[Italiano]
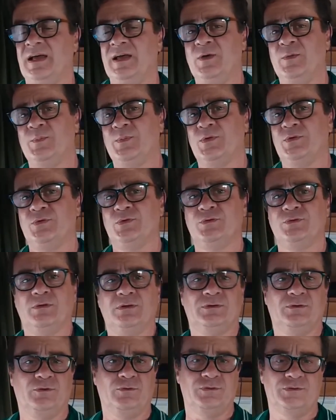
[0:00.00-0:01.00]
È un prodotto
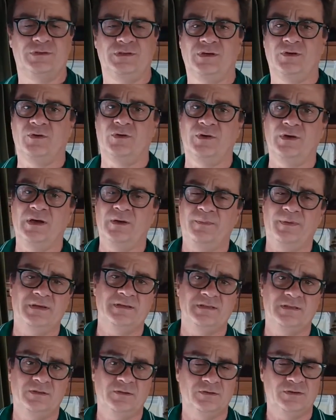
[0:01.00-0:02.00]
atossico, è a
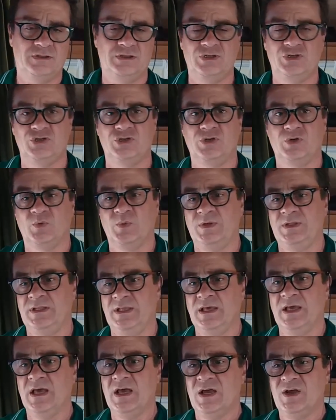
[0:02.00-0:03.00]
base di ossigeno, quindi